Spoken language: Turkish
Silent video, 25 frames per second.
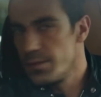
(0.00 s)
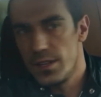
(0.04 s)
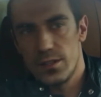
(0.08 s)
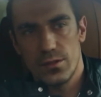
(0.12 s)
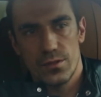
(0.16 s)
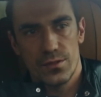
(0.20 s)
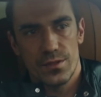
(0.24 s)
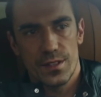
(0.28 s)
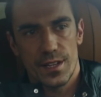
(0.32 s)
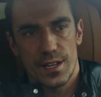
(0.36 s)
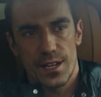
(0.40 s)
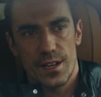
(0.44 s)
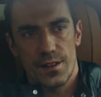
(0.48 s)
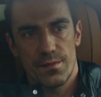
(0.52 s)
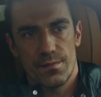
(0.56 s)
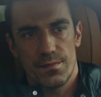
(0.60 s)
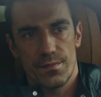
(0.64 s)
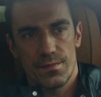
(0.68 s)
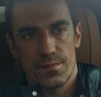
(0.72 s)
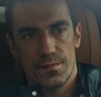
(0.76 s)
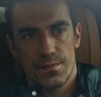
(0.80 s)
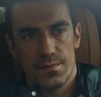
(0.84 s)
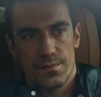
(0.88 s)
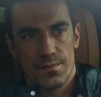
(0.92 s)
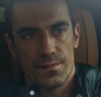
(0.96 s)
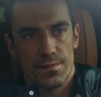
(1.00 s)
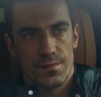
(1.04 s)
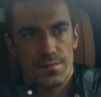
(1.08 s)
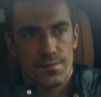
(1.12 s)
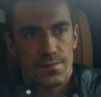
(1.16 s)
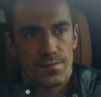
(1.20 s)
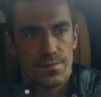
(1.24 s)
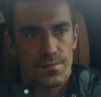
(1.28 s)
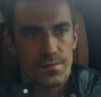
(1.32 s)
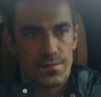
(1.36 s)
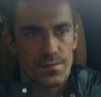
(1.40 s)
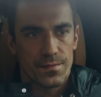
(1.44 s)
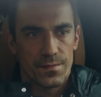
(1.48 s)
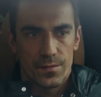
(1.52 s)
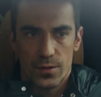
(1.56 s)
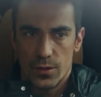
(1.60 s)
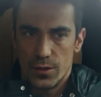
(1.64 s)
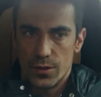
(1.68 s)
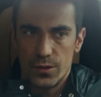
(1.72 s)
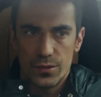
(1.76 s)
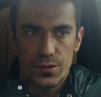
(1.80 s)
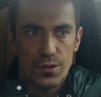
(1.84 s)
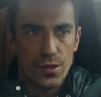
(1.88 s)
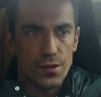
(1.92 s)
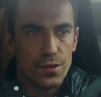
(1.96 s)
ben onlara.
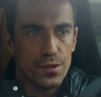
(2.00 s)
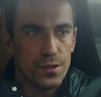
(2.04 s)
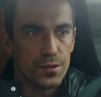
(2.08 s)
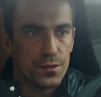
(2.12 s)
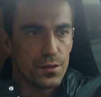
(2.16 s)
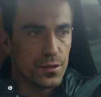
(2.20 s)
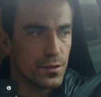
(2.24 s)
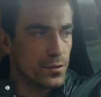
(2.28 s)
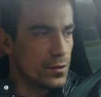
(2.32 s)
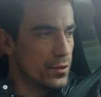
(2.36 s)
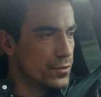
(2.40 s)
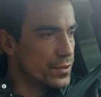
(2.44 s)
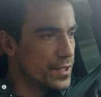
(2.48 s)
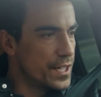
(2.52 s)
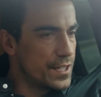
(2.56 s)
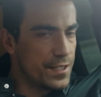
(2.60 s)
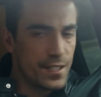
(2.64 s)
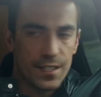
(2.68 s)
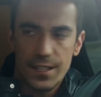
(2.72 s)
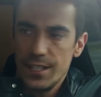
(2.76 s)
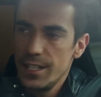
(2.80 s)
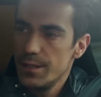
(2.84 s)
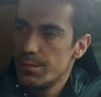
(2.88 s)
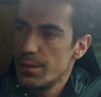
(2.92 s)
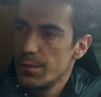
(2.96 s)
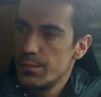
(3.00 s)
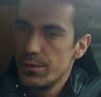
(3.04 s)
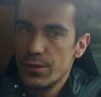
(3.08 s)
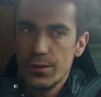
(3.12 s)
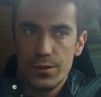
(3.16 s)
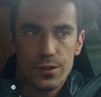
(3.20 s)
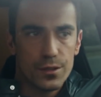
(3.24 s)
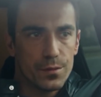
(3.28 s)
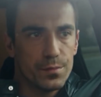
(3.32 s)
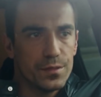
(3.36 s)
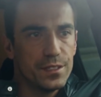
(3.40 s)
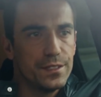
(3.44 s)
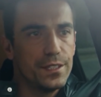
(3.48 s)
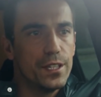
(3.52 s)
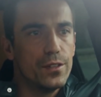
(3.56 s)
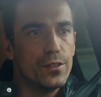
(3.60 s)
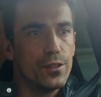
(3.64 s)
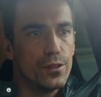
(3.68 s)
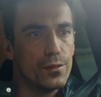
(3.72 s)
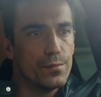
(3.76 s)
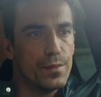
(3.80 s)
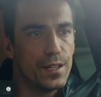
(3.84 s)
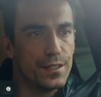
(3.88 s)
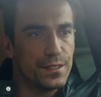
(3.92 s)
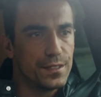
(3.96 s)
Doğru söylüyorsun. Onlardan iyi baba olur. Bizden
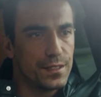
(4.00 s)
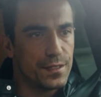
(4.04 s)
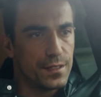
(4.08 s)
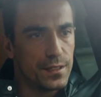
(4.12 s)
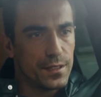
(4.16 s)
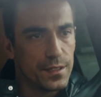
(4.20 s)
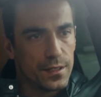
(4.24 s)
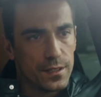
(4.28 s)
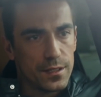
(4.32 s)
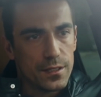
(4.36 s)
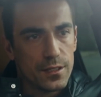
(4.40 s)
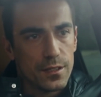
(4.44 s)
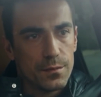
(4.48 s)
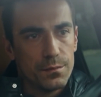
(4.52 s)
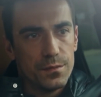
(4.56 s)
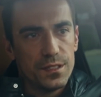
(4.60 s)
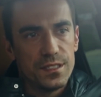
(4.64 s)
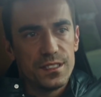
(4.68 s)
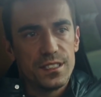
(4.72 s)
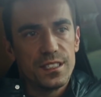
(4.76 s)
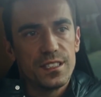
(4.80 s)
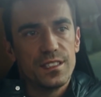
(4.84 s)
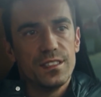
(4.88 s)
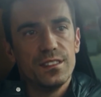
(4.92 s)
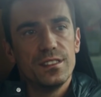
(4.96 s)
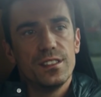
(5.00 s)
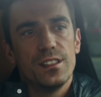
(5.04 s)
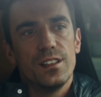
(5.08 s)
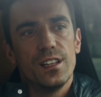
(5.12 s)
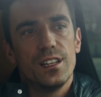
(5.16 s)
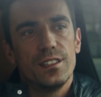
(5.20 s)
olmaz. Hı hı. Biz sıkıntılı